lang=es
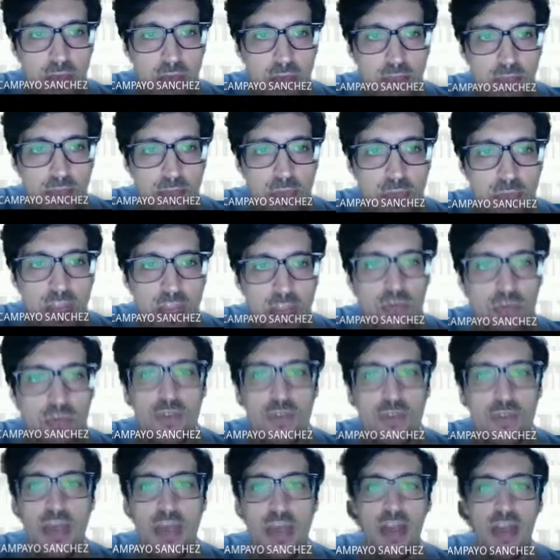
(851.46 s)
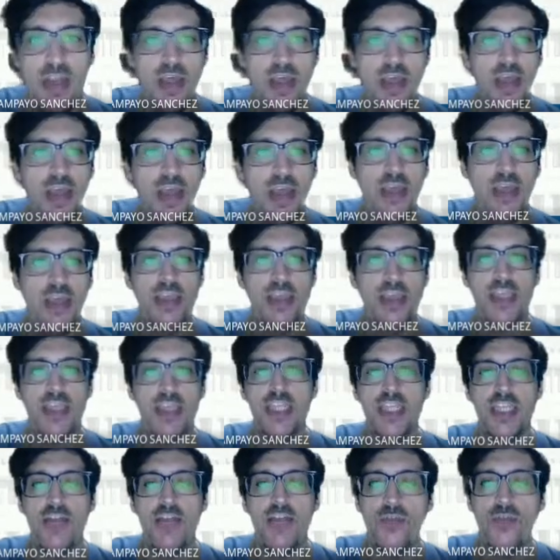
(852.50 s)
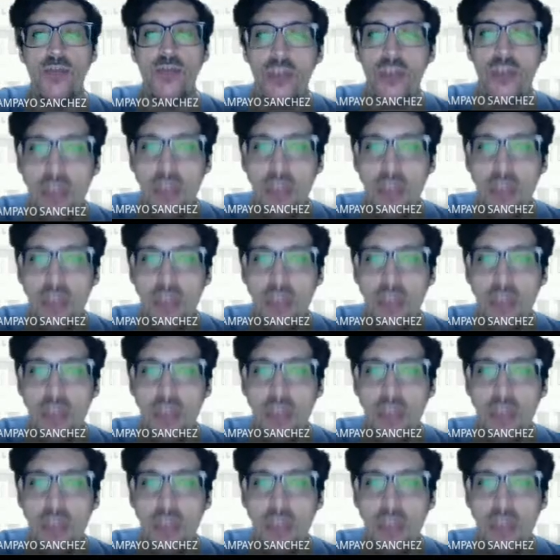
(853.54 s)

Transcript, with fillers: Podríamos ver ya así la función de